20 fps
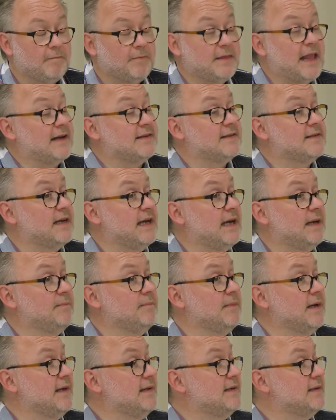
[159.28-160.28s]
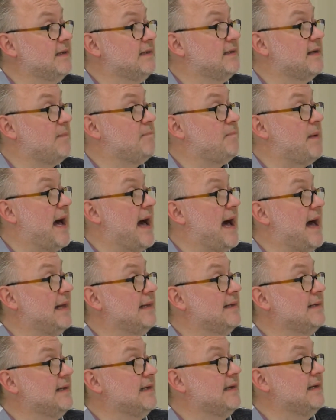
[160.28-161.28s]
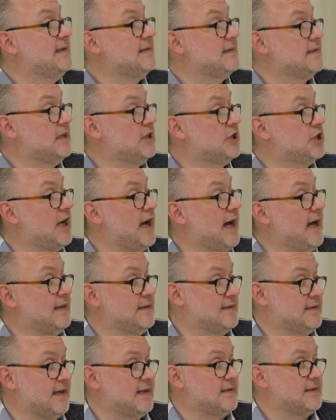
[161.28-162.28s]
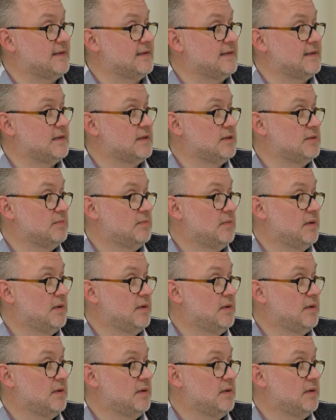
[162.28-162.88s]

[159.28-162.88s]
Das eben ist dieser pantheistische Ansatz.